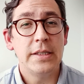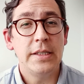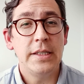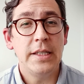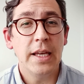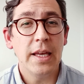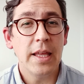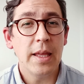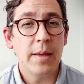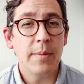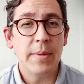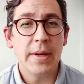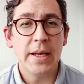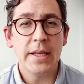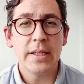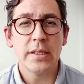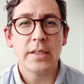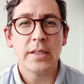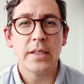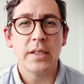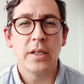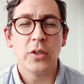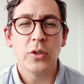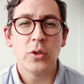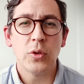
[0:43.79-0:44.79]
y
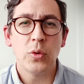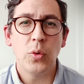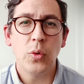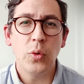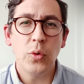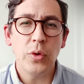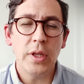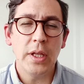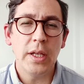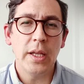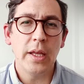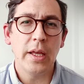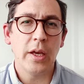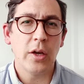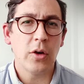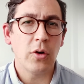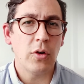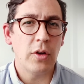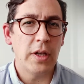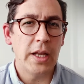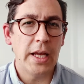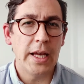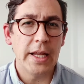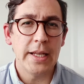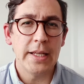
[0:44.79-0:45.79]
además sus útiles
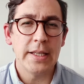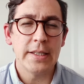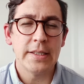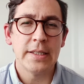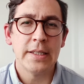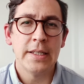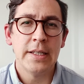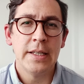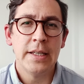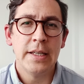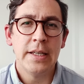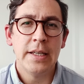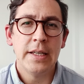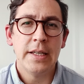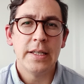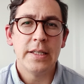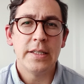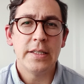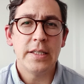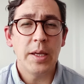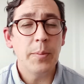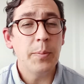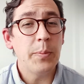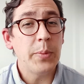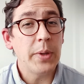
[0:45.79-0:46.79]
escolares
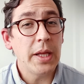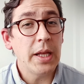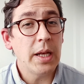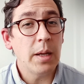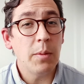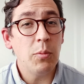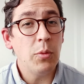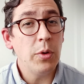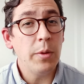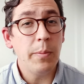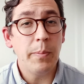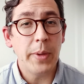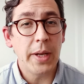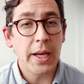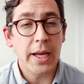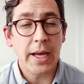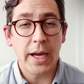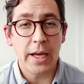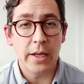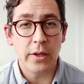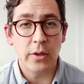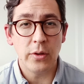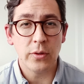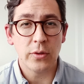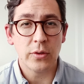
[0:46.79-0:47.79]
siempre eran muy
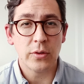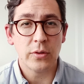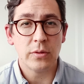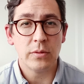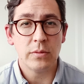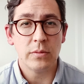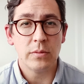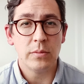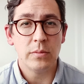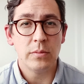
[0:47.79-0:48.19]
precarios.